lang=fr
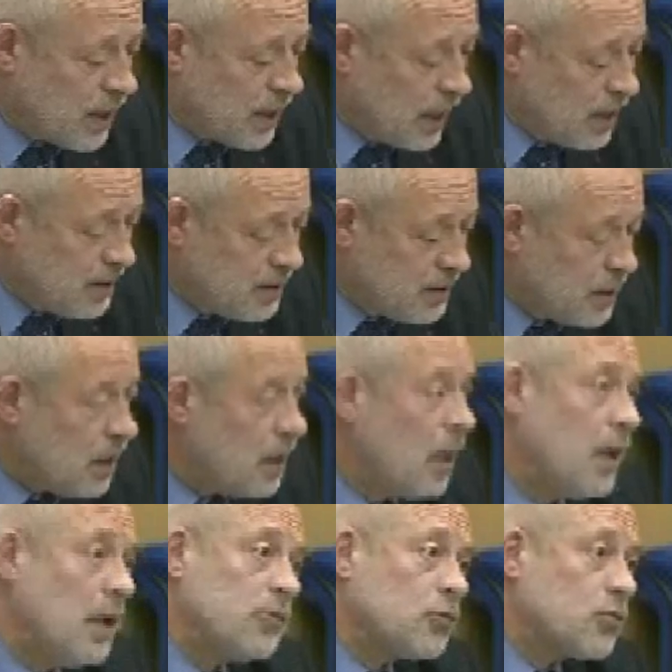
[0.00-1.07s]
réalité
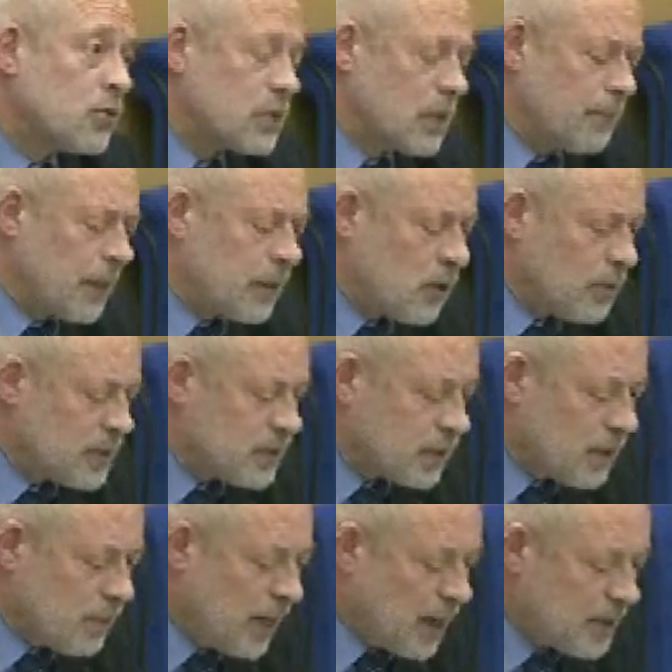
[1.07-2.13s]
et dont on ne sait pas comment s'en
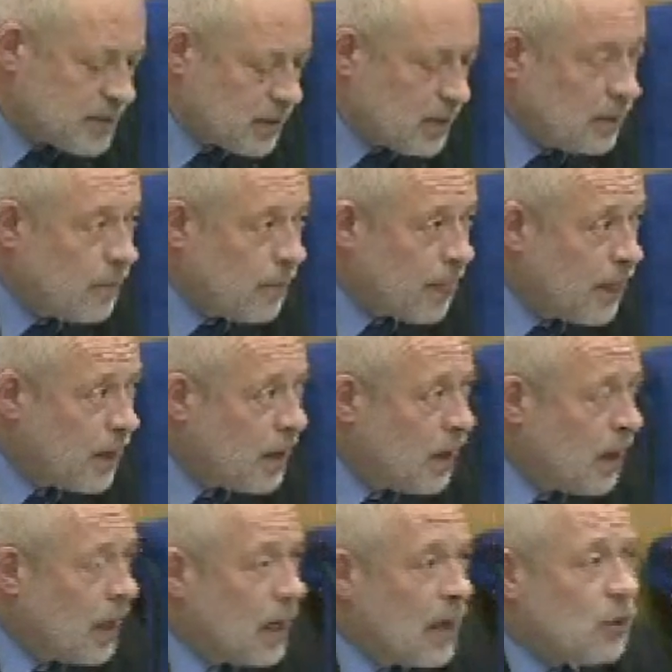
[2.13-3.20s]
débarrasser.
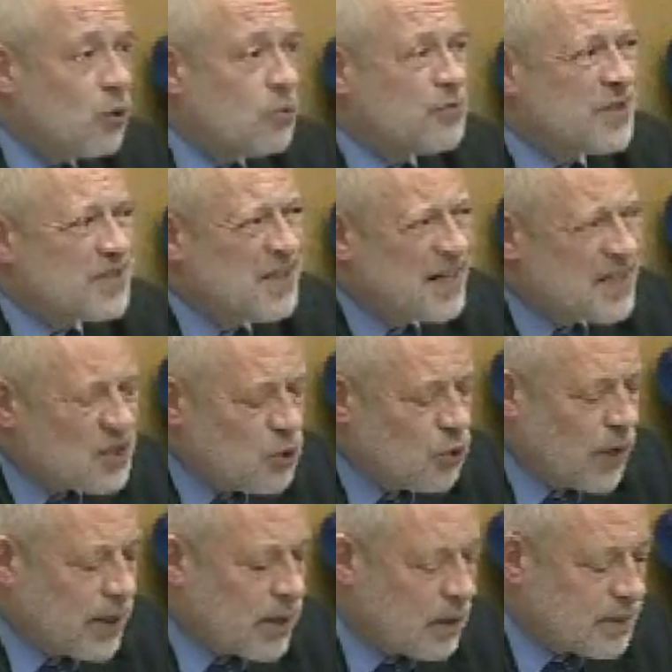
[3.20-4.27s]
Alors
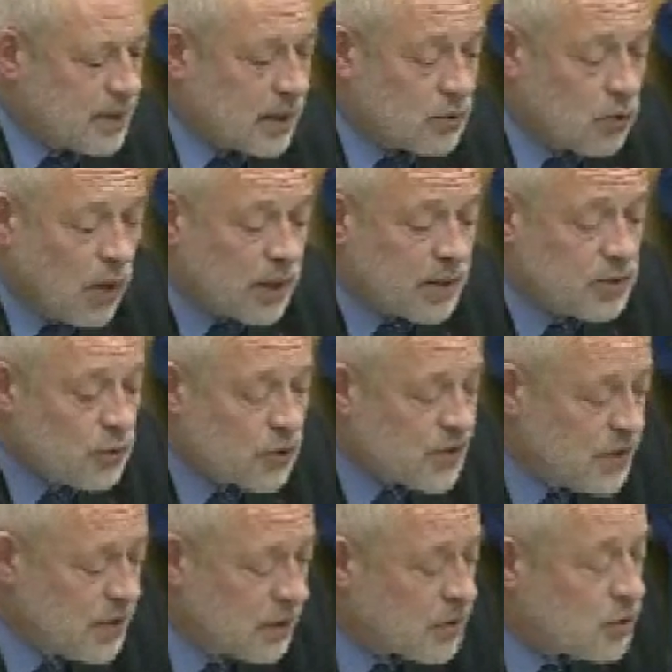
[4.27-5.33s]
l'obstination incantatoire des
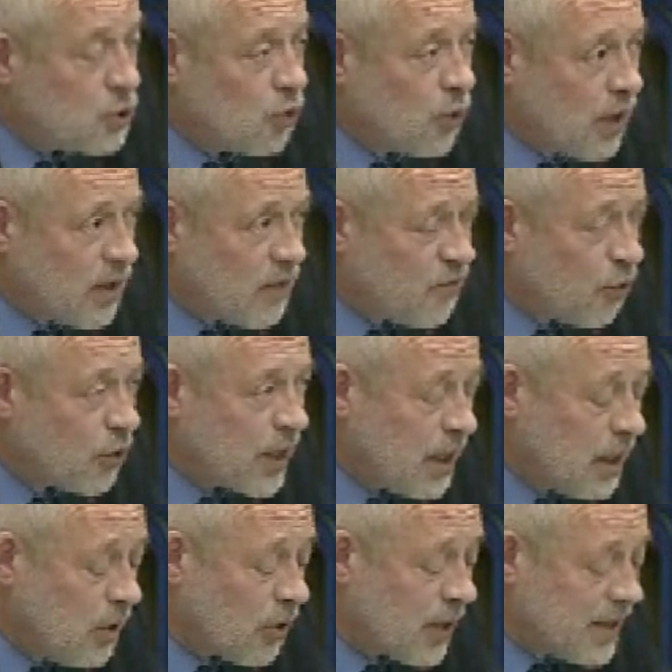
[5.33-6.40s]
Occidentaux à
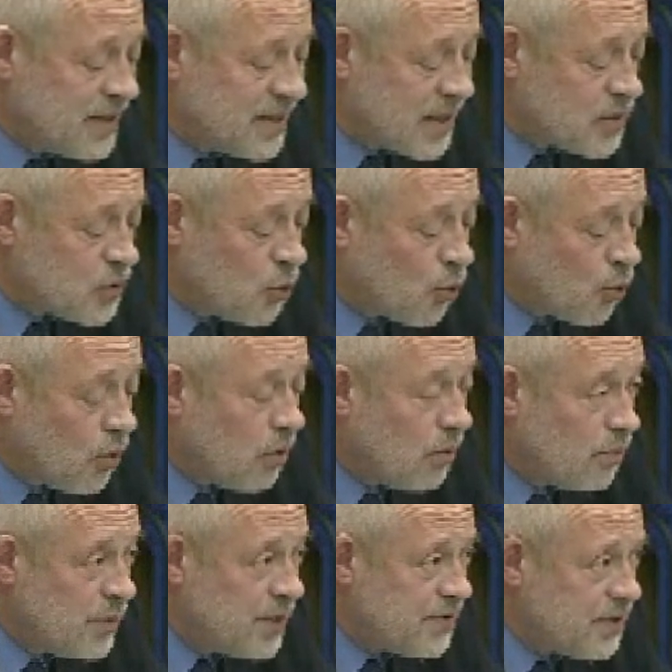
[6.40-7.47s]
invoquer l'organisation
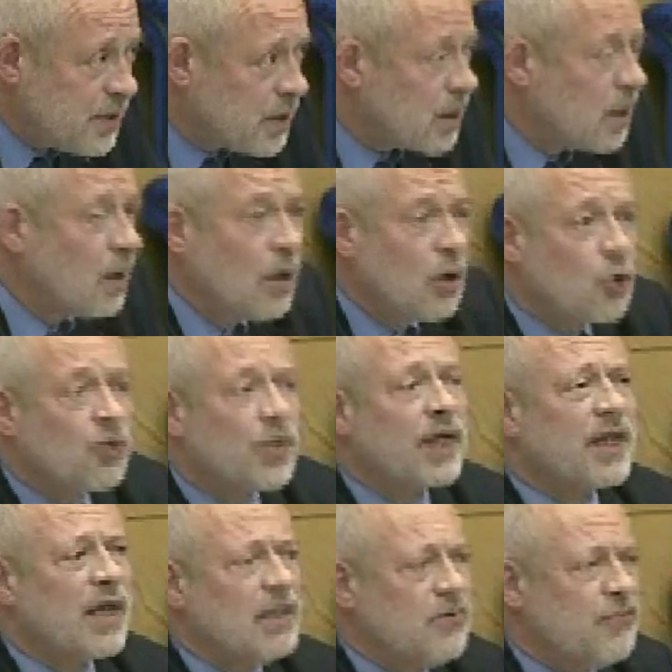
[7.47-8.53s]
mythique qu'on a
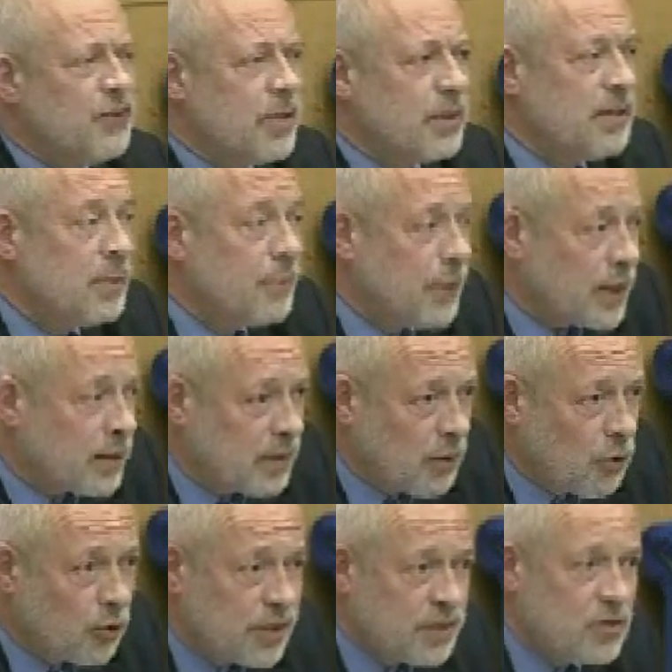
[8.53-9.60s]
qualifiée
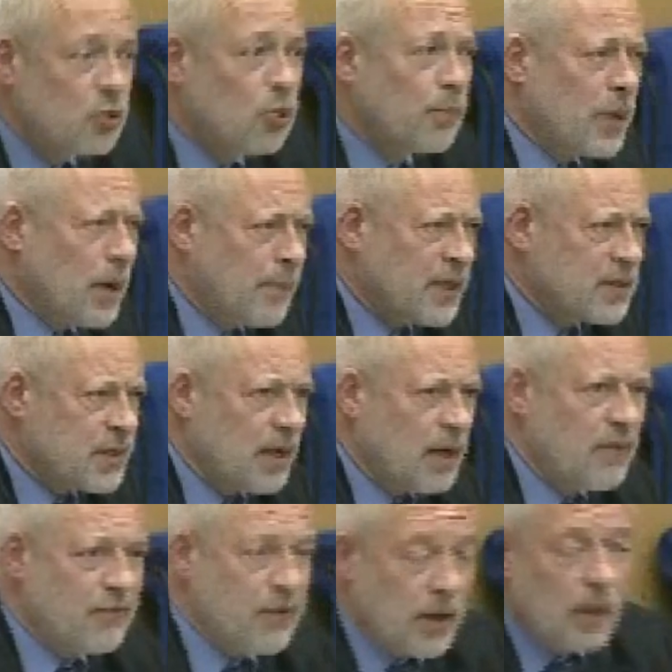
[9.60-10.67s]
d'hyperterroriste, non pas parce qu'elle
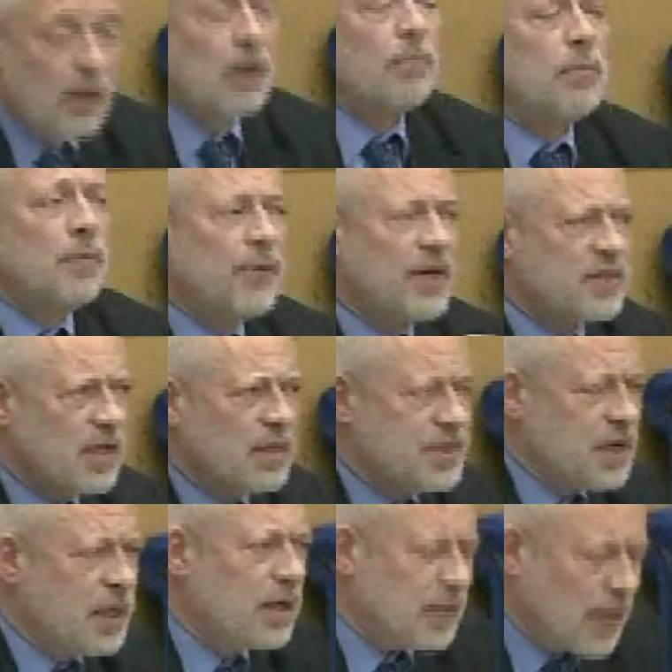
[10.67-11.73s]
a fait, mais parce qu'elle
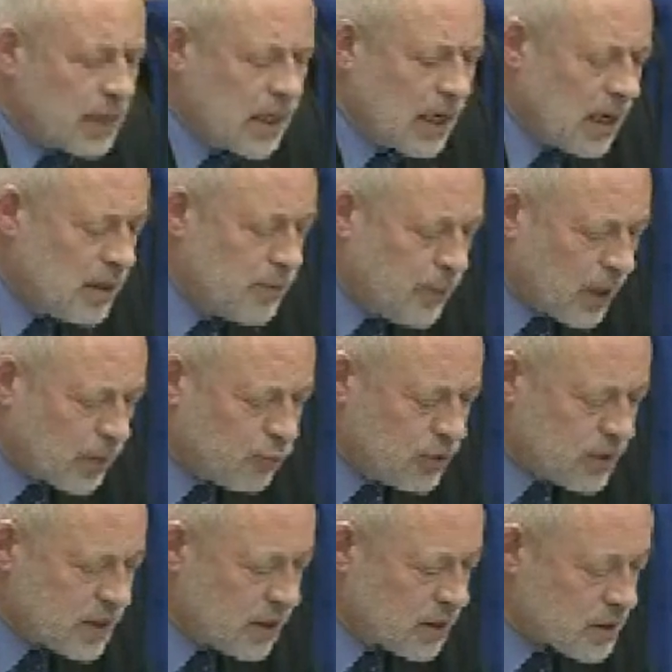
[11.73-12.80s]
s'est attaquée à
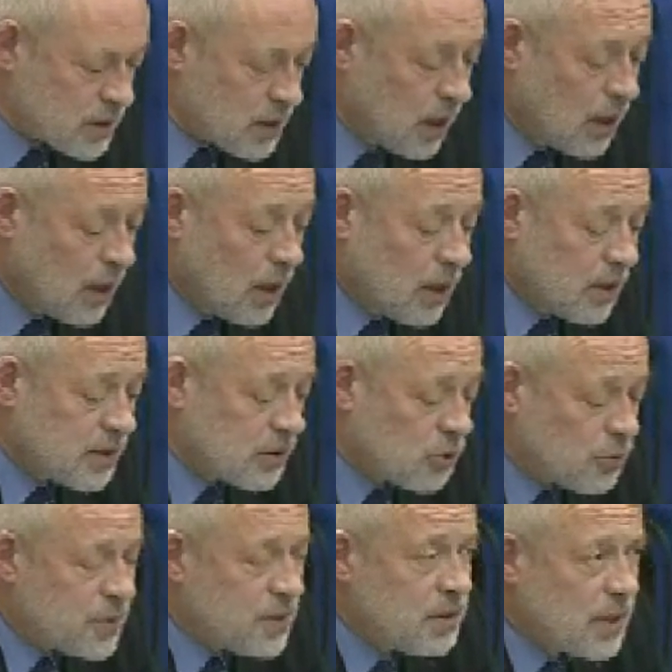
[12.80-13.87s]
l'hyperpuissance, cette
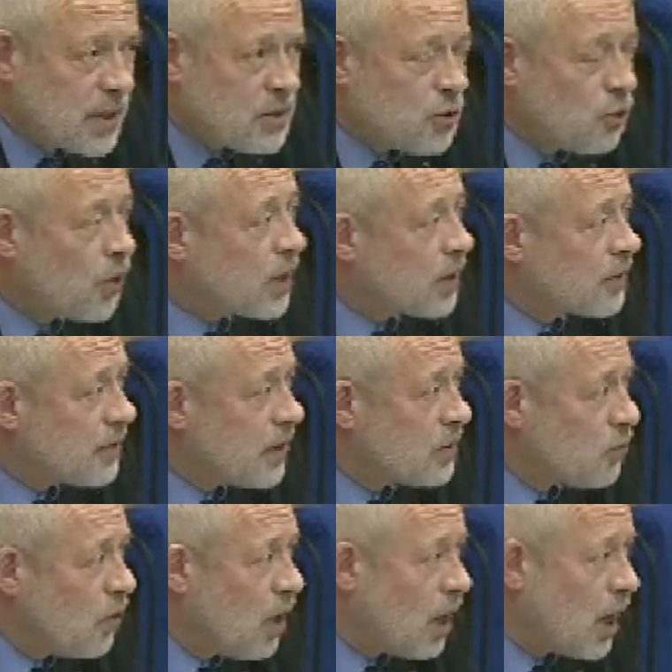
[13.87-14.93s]
obstination
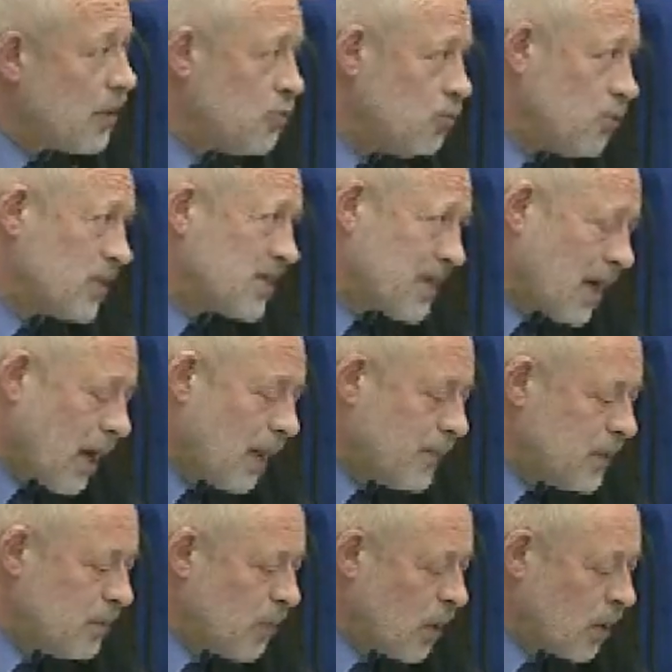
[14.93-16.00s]
incantatoire a eu très
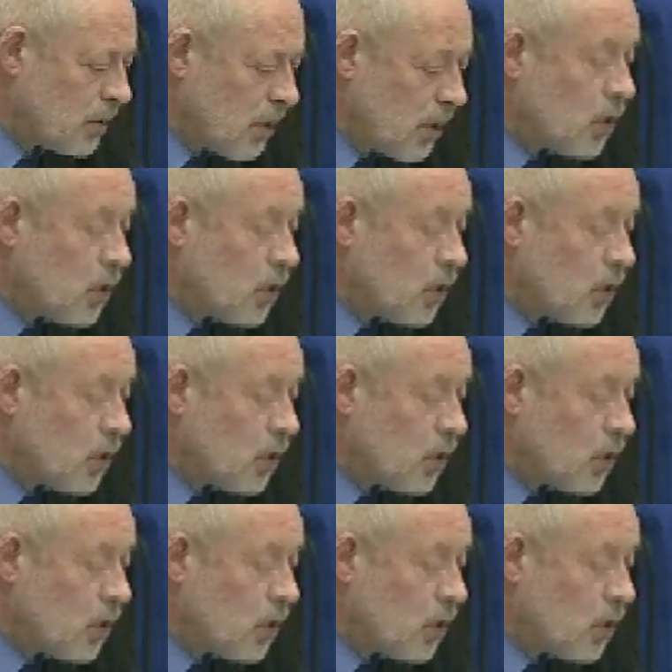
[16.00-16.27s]
rapidement